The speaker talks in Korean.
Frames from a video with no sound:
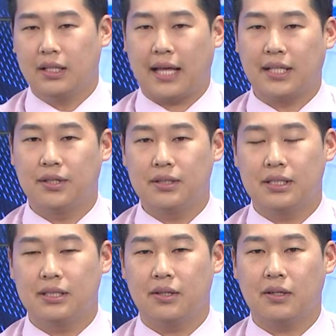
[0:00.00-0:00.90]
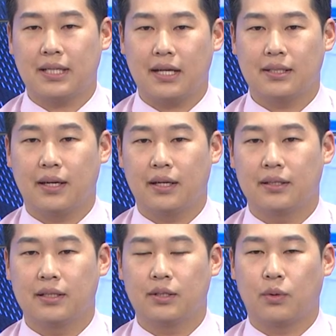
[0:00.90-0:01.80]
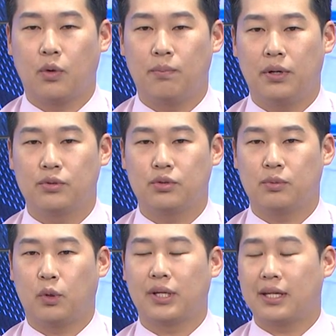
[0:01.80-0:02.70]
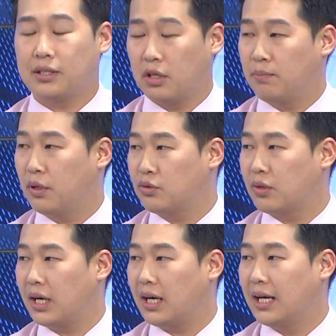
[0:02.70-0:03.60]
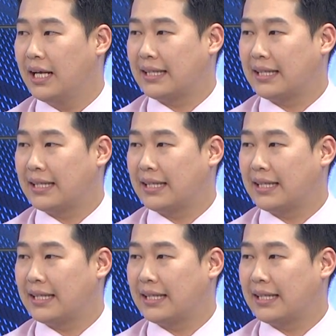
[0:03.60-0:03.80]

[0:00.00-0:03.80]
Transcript: 단연 실적 장세에는 고퍼주보다는 저퍼주가